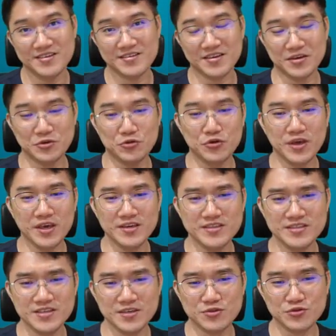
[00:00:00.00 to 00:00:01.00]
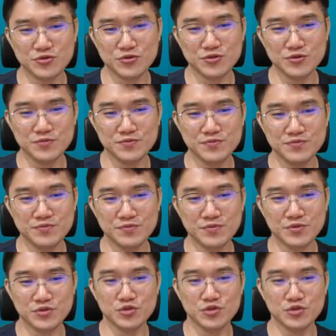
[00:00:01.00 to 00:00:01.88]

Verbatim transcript: 이게 예, 이제 조금